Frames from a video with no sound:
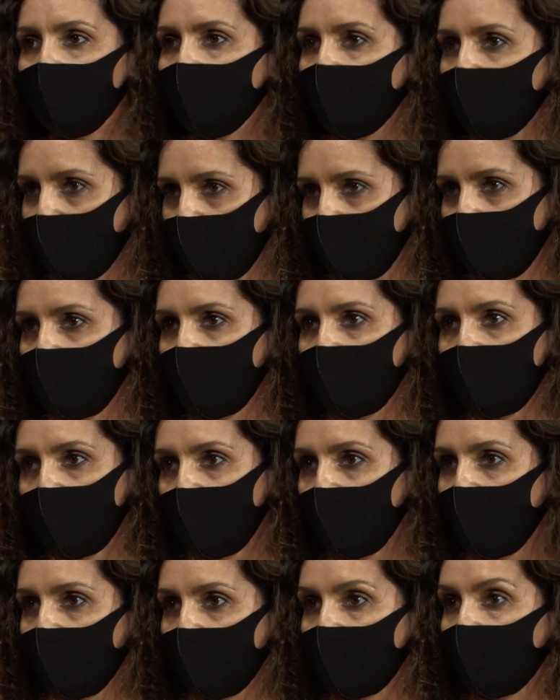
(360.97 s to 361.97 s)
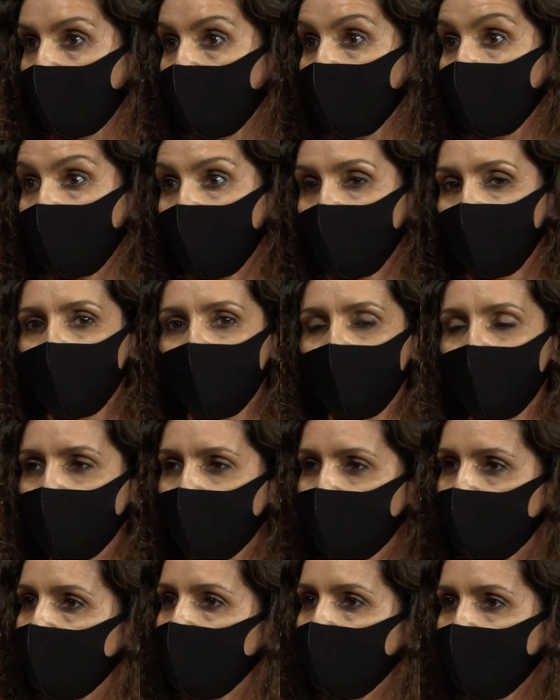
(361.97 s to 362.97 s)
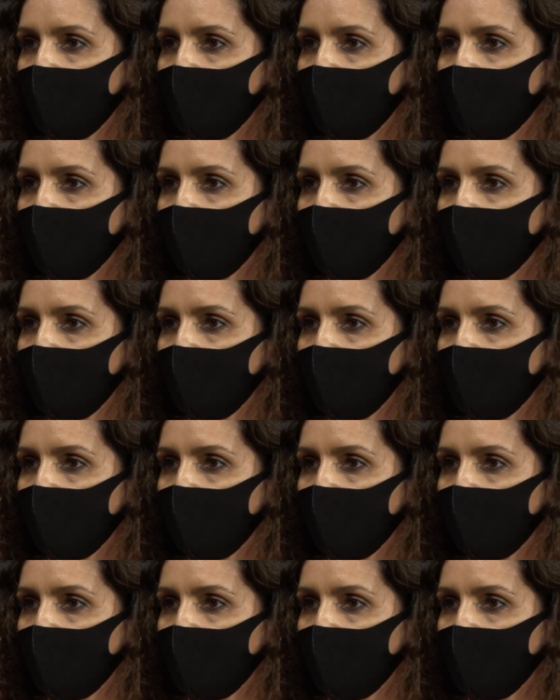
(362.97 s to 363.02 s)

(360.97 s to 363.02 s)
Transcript: estavam, não é? Foram todas as classes